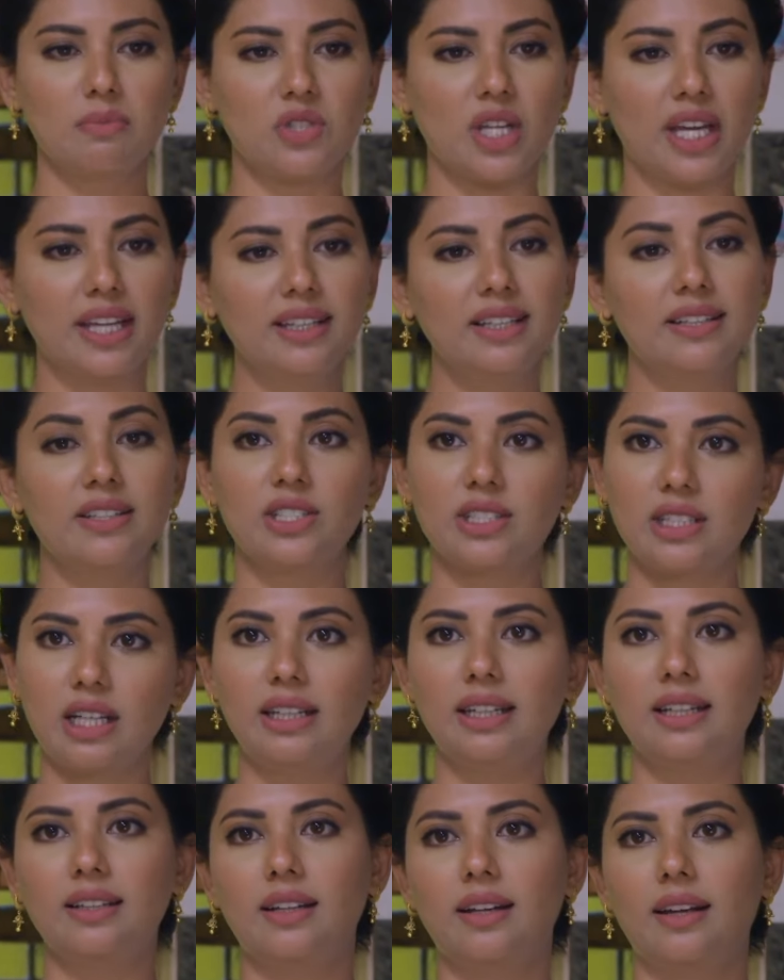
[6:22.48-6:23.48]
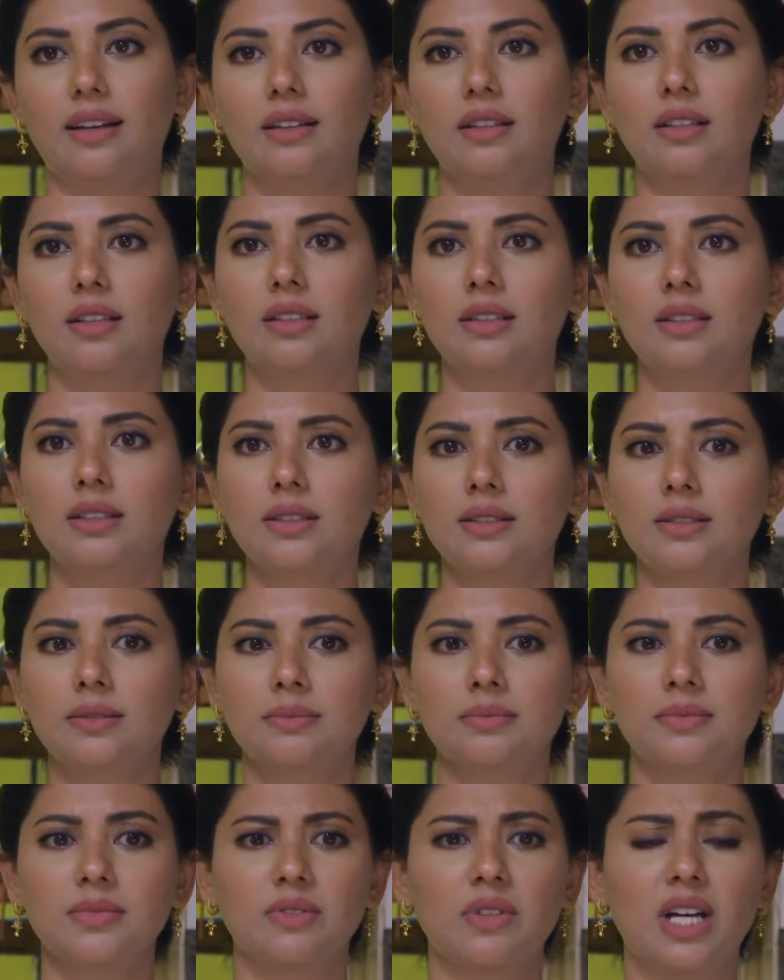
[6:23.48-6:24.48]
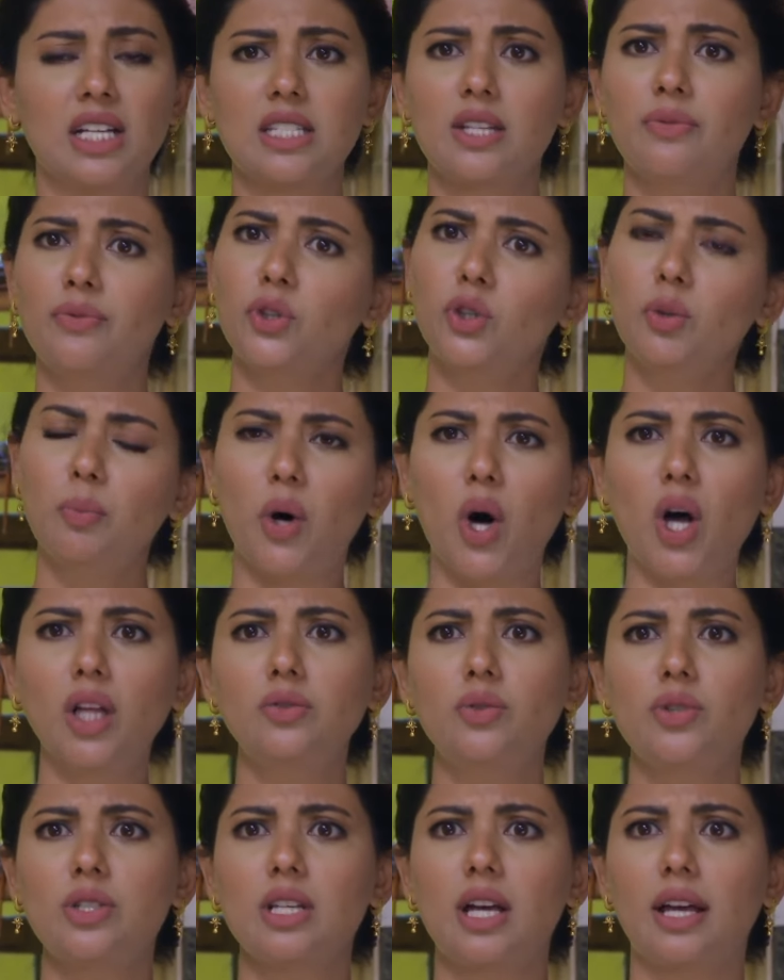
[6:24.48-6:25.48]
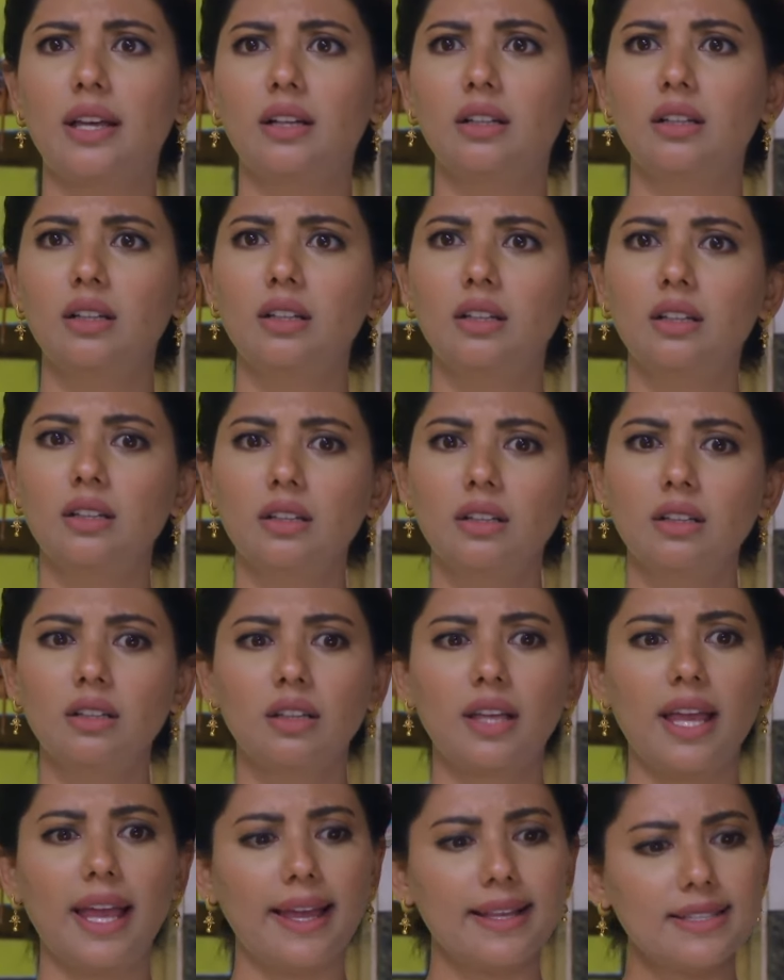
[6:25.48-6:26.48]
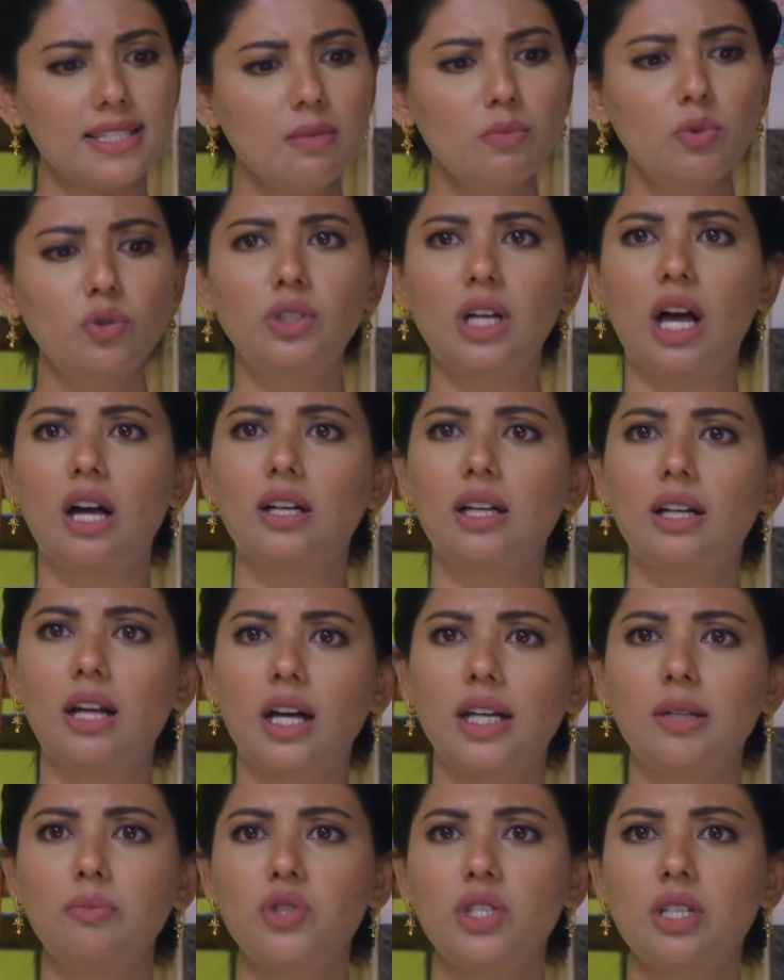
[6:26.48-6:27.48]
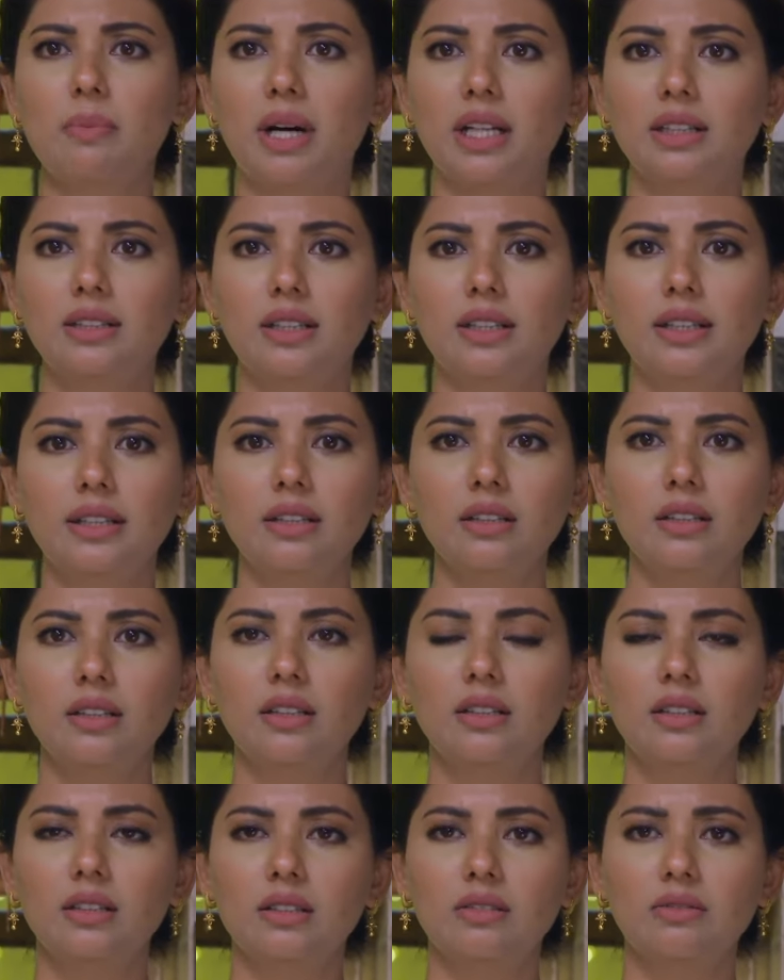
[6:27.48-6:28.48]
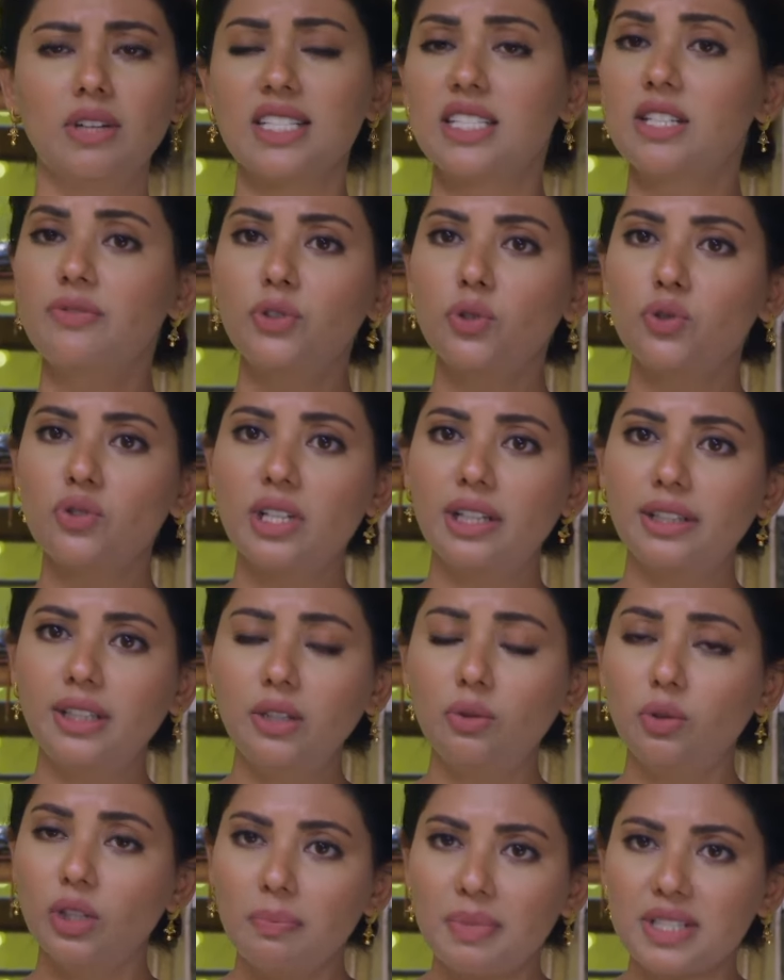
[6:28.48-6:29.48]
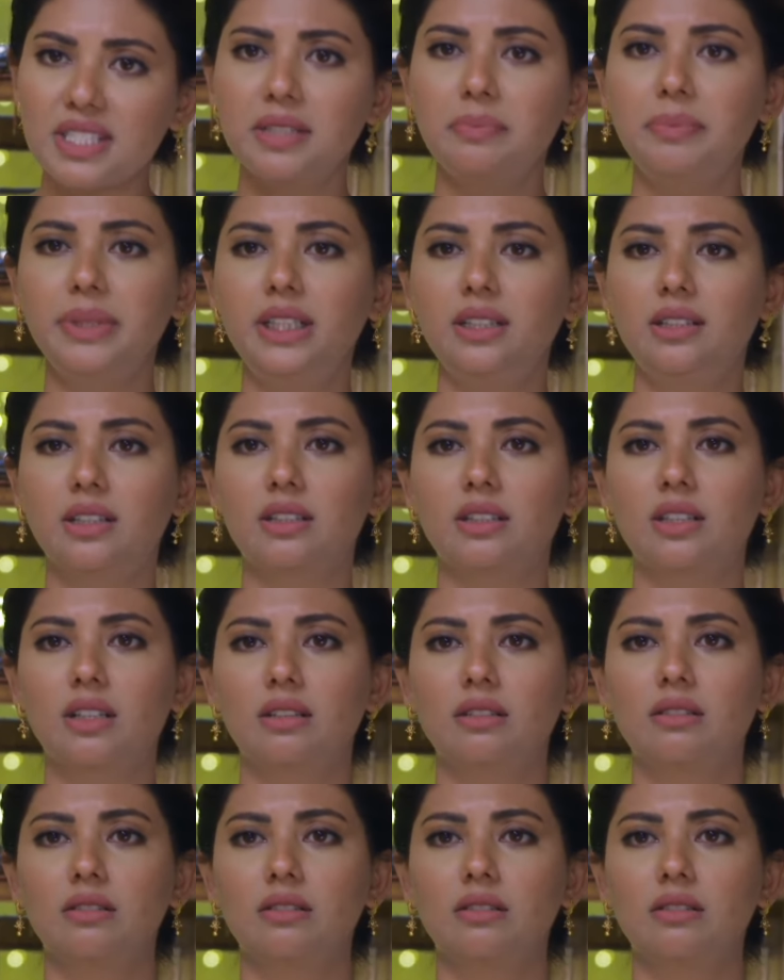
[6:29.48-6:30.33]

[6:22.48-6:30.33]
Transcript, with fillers: समझाएं कि रिश्ता लेकर आए वासिफ को तो बहुत गुस्सा आया कि ऐसी मुँह उठाकर आ गई मुझसे बात करने वासिफ तो उस लड़की को ना पसंद भी नहीं करता